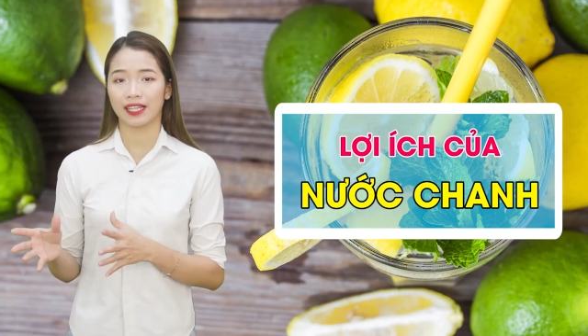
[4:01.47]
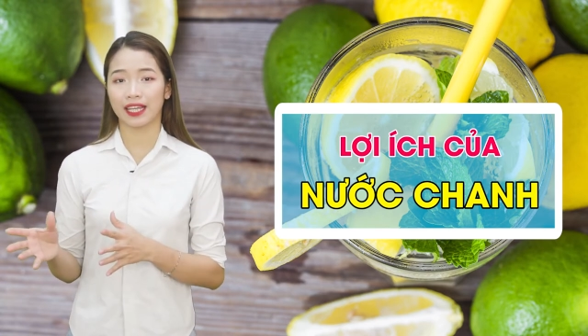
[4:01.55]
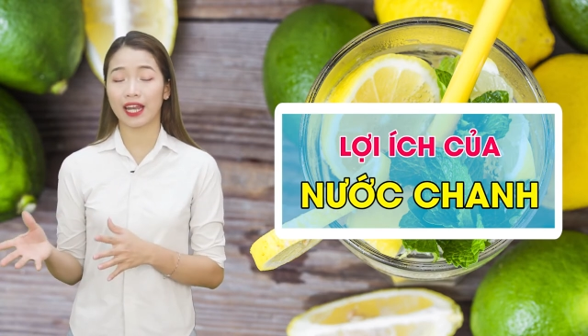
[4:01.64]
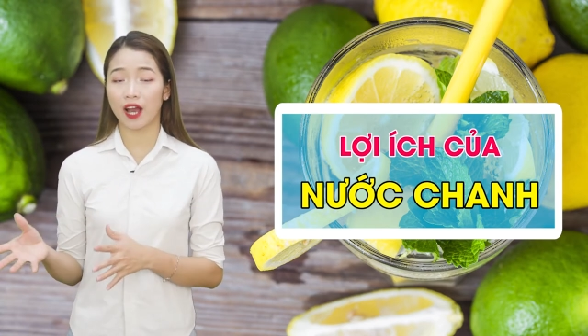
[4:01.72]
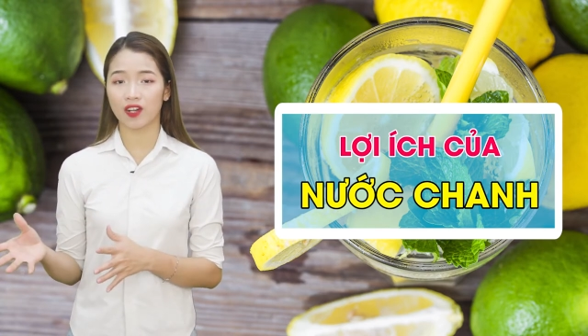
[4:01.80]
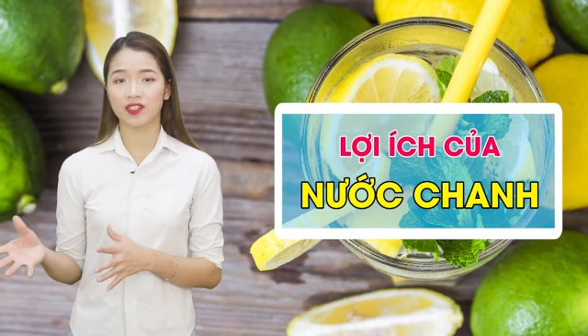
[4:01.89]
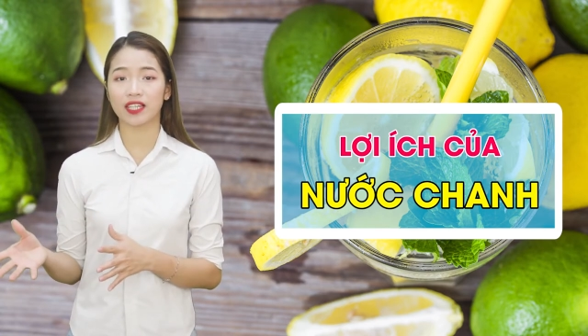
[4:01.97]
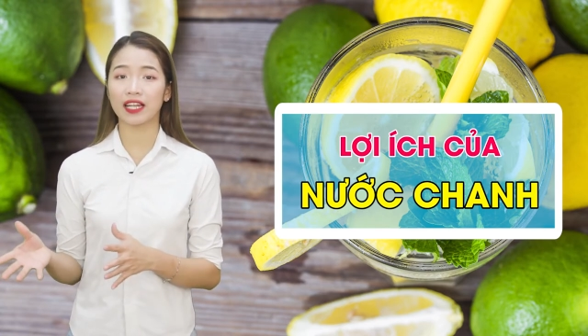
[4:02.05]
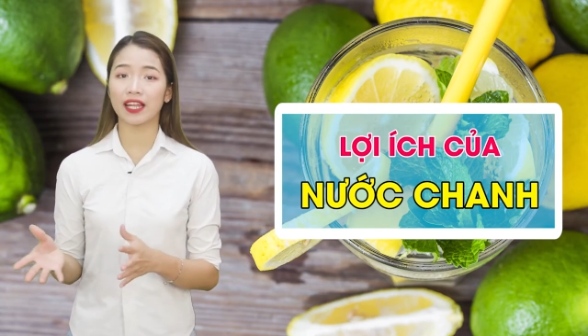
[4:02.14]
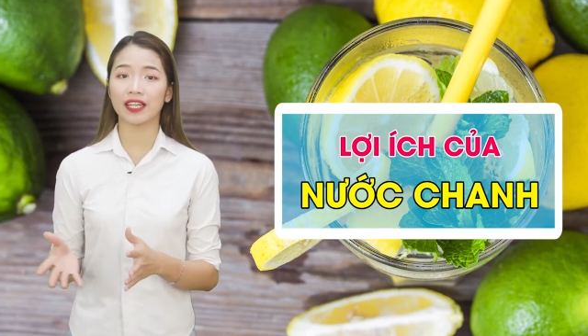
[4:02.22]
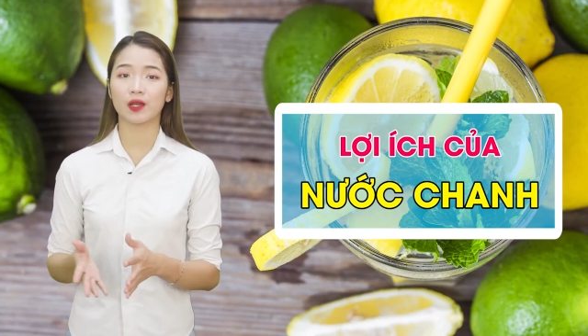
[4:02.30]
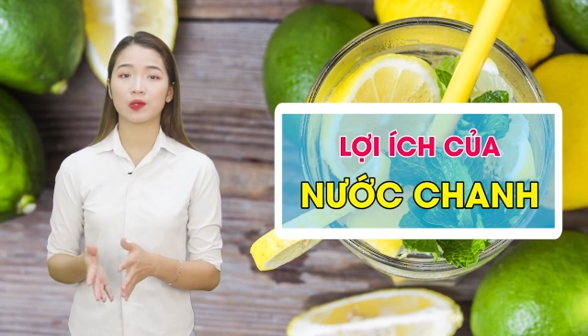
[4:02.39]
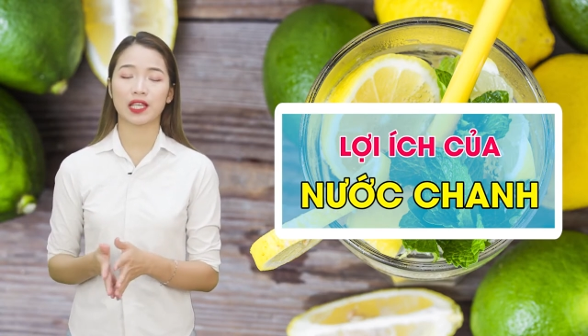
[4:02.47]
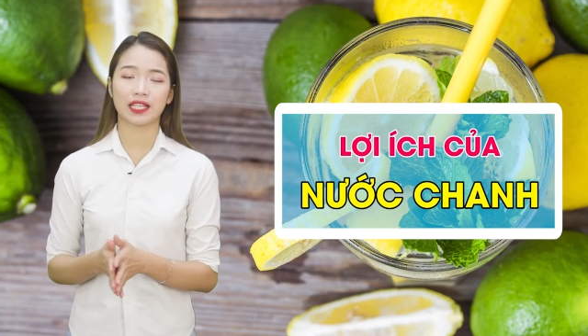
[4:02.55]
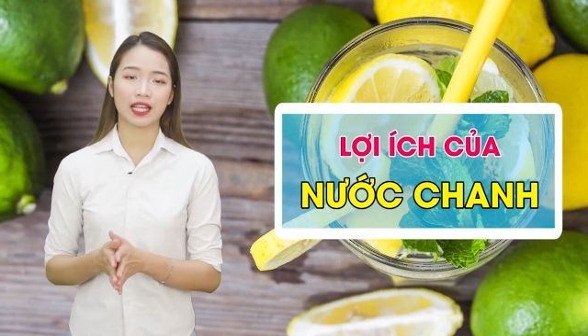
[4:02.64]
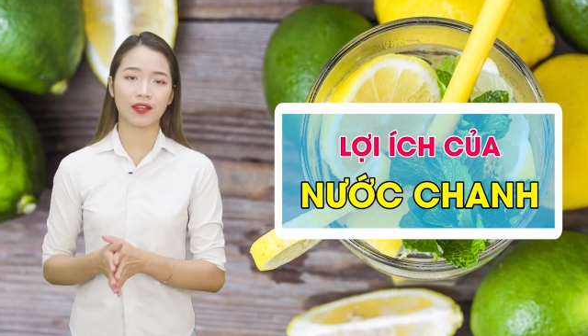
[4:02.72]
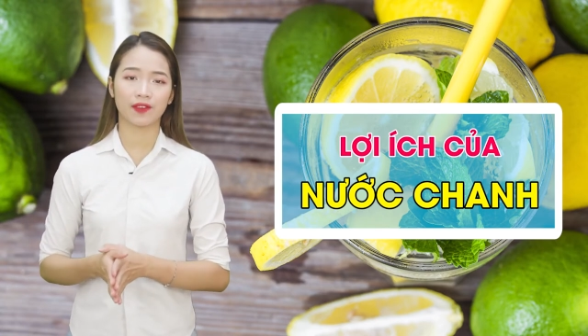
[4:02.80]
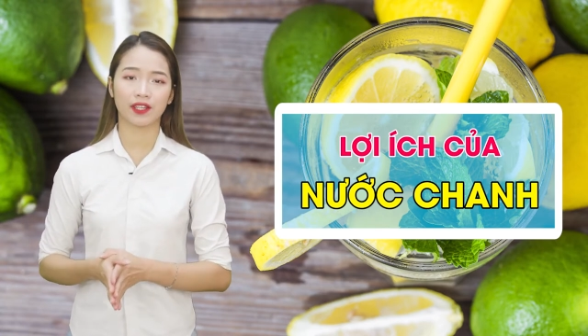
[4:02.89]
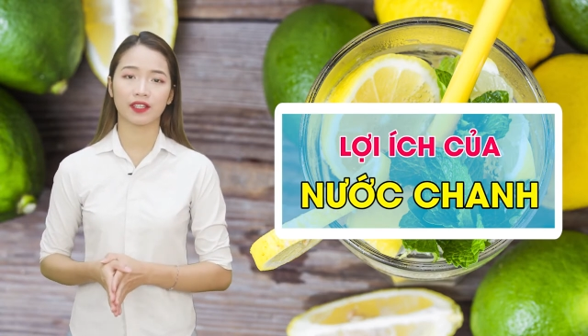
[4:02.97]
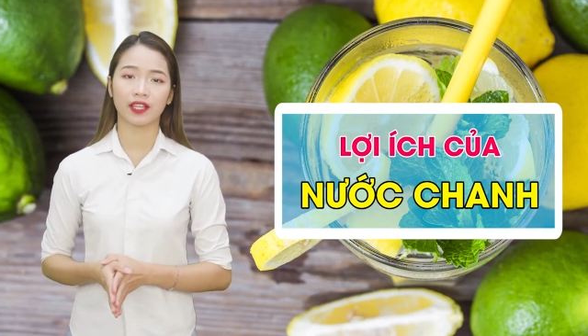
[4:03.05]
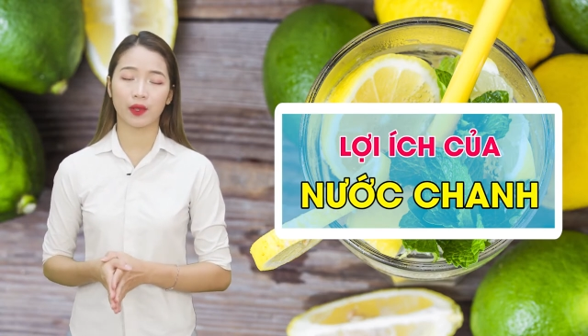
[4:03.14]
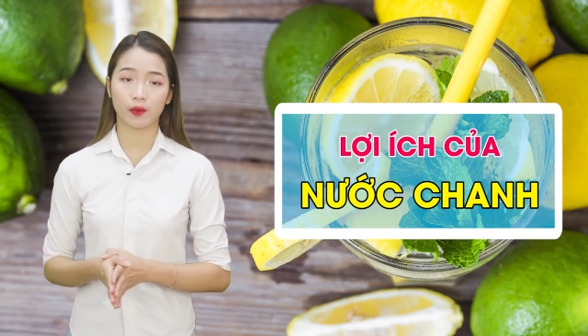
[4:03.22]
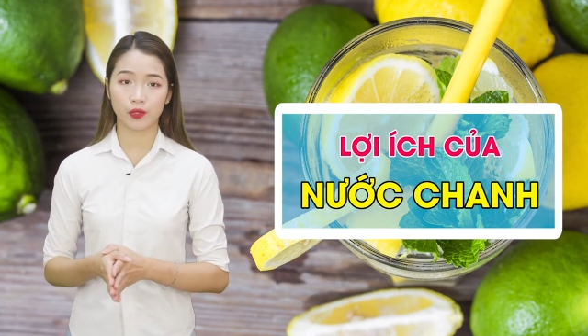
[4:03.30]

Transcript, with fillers: thì đó chính là điều xảy ra với cơ thể